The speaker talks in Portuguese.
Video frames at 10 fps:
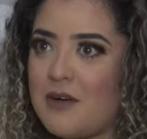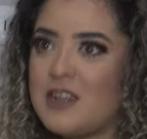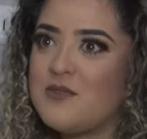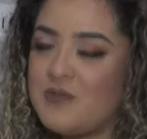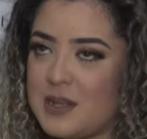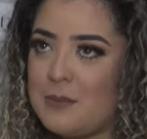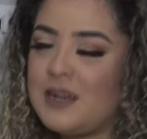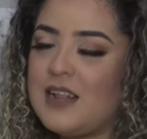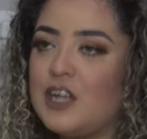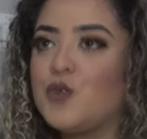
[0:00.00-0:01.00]
mais
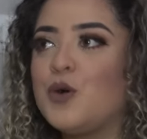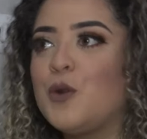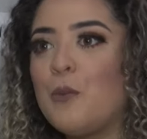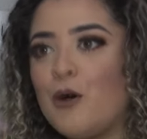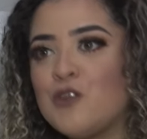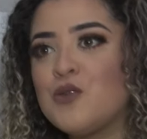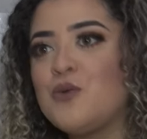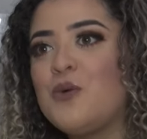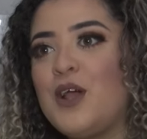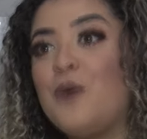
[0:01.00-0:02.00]
visibilidade quando eu
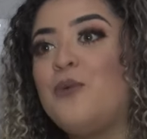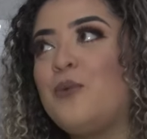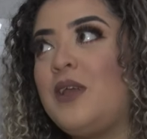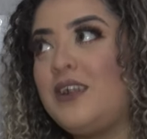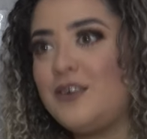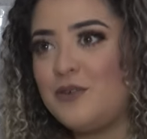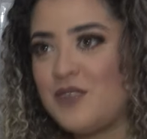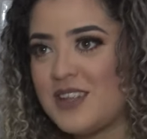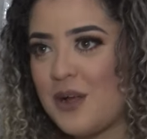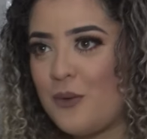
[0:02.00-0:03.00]
mostro eu indo
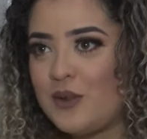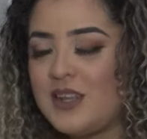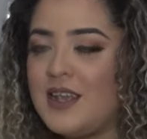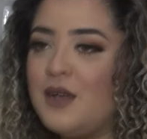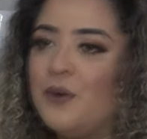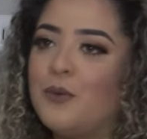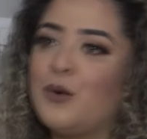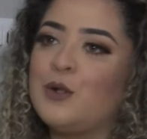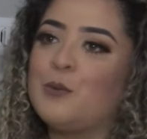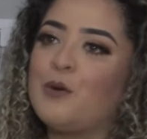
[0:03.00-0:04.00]
visitar o Rodrigo,
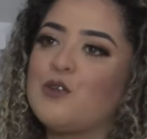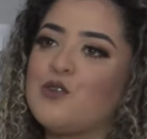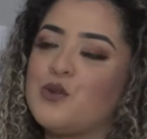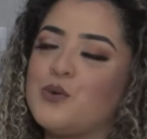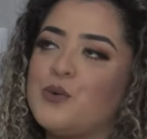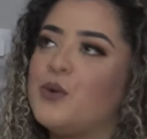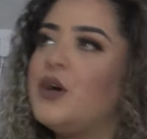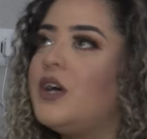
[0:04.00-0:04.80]
quando eu mostro